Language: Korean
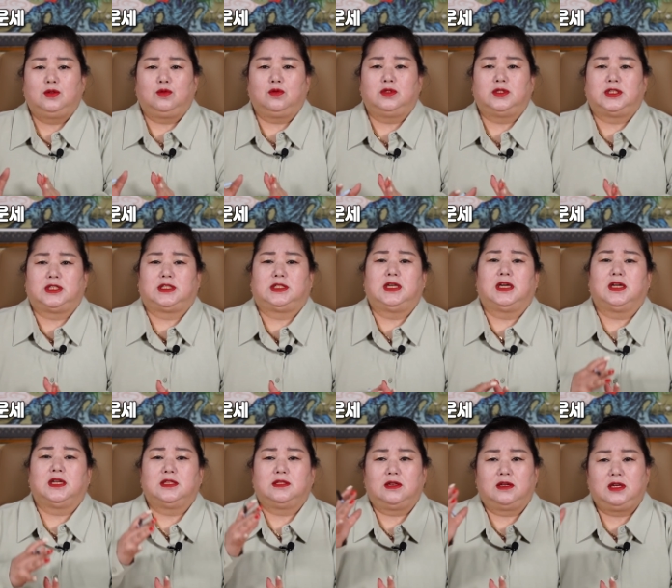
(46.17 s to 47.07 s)
또
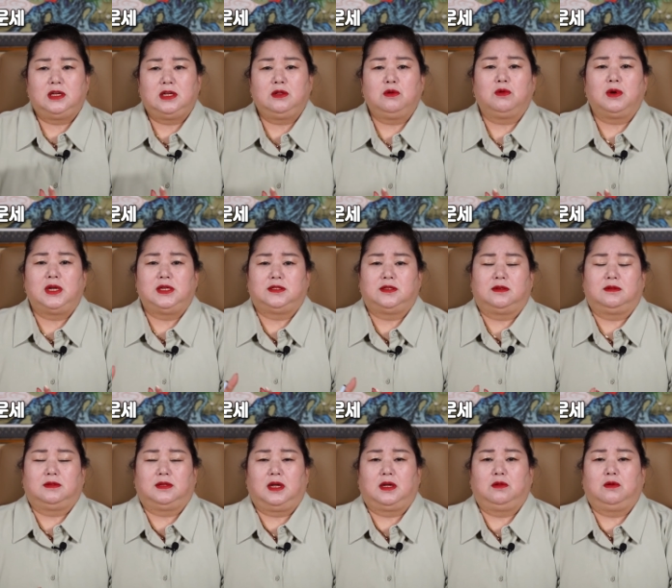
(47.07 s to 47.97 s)
직장에서
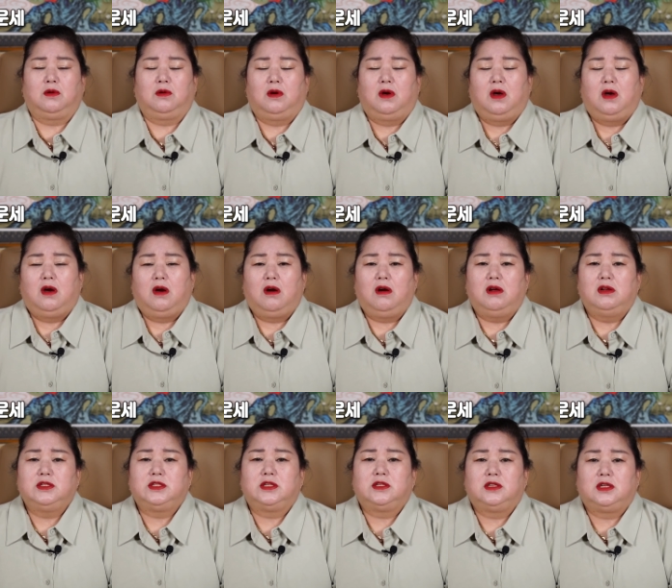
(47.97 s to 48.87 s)
이동했을 때도
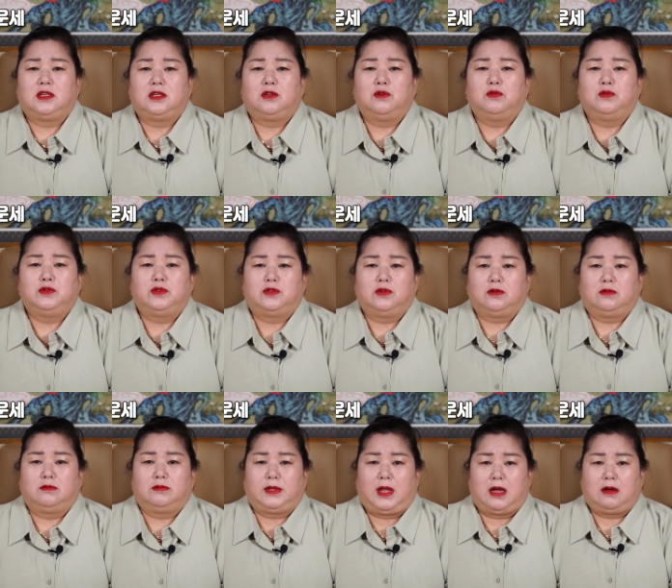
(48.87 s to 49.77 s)
훨씬 이로운
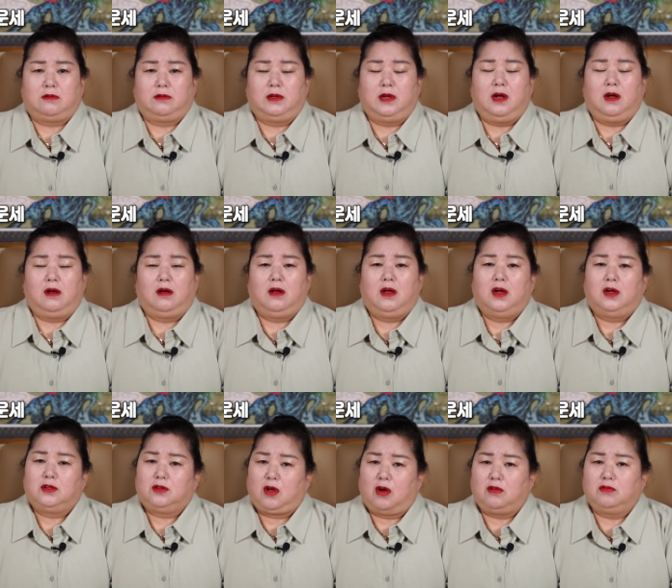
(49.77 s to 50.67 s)
쪽으로 되고요.
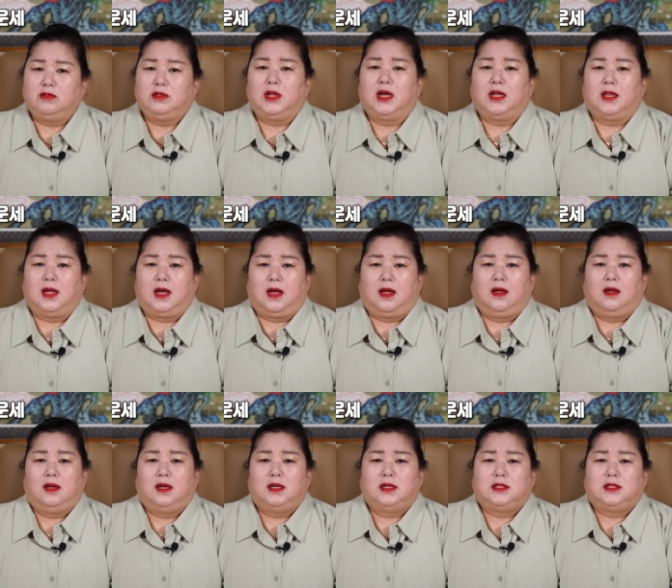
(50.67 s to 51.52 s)
더군다나